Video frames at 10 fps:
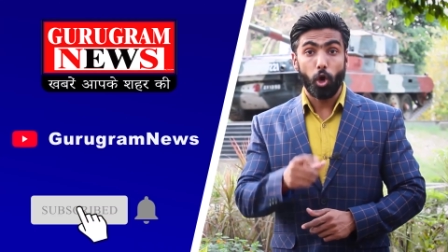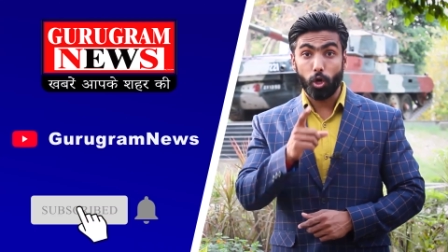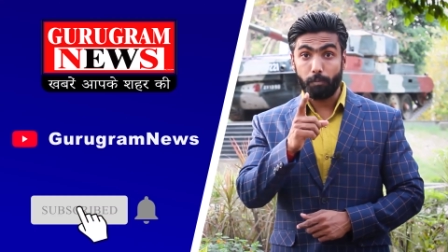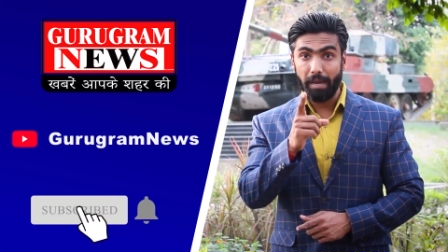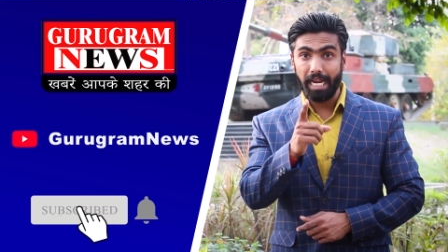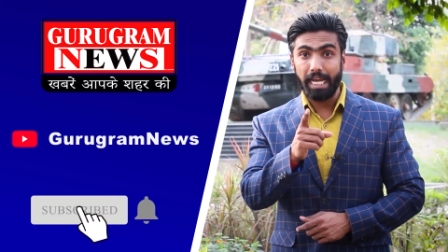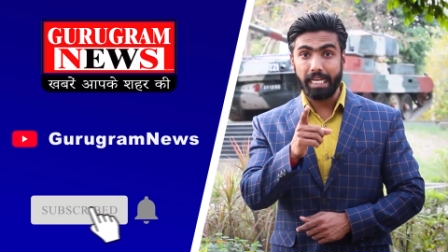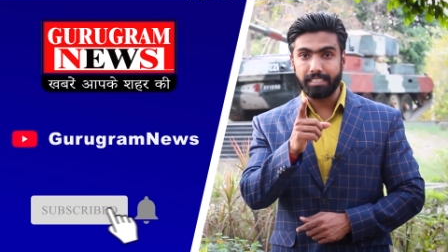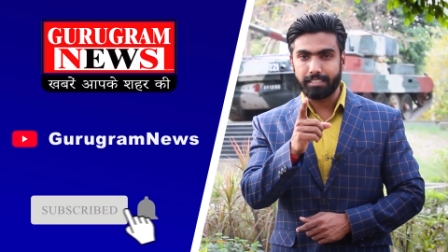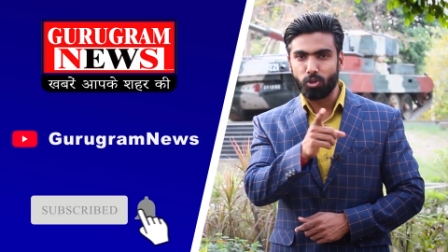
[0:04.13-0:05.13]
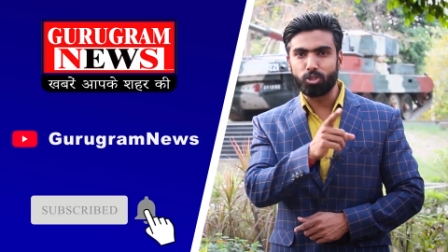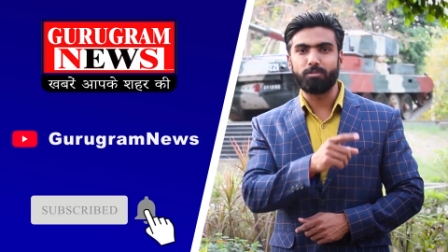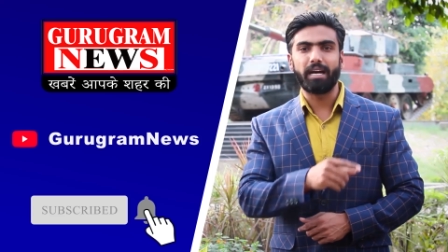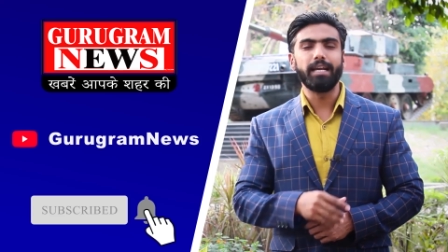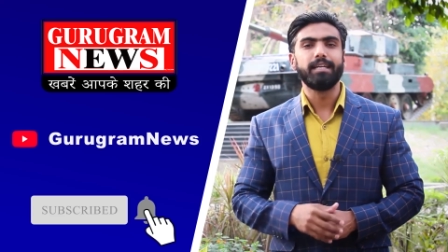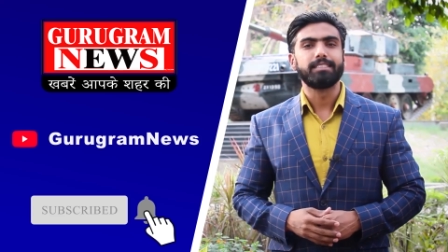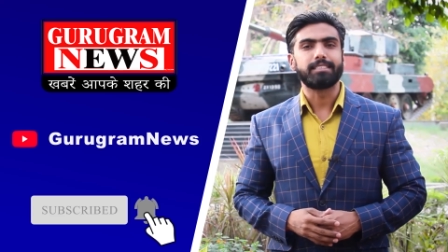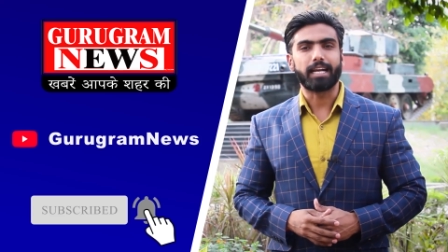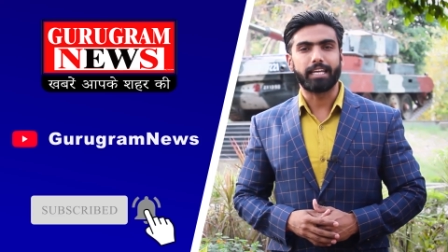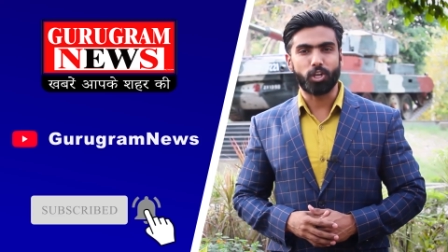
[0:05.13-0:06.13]
और बेल आइकन ज़रूर दबाएं
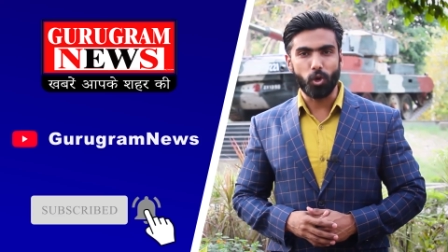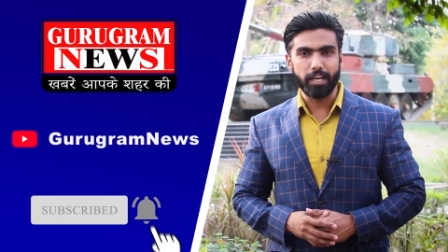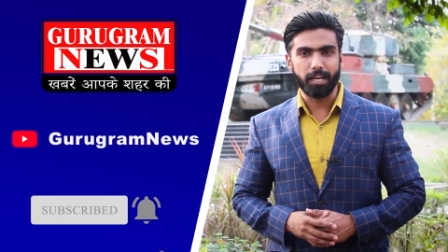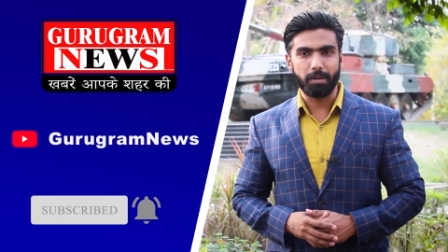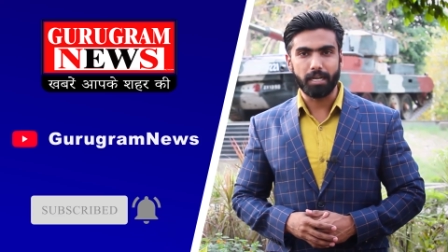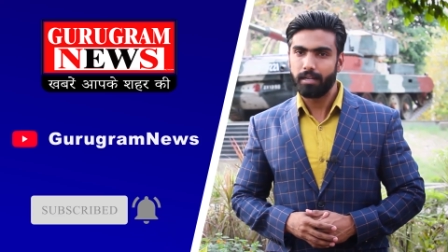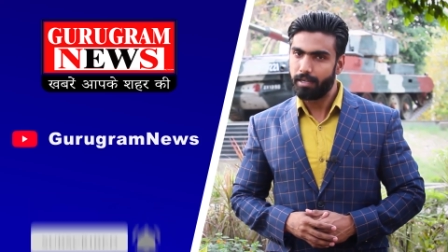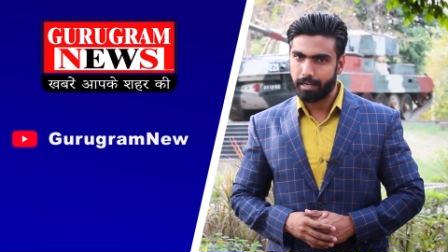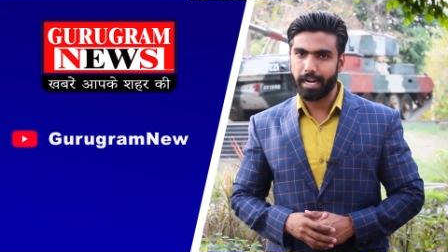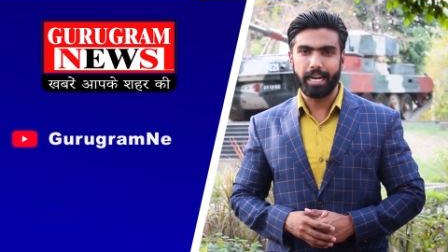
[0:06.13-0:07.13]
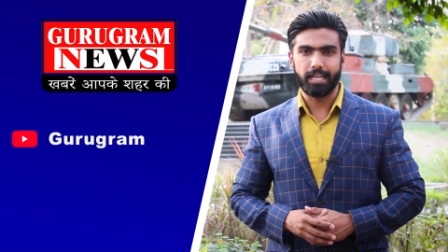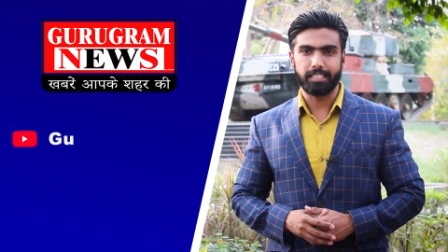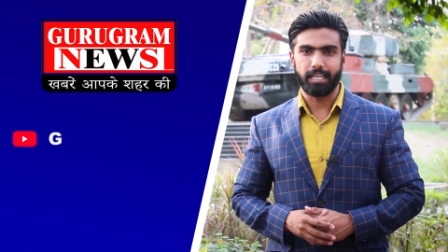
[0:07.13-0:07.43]
ताकि कोई खबर रह न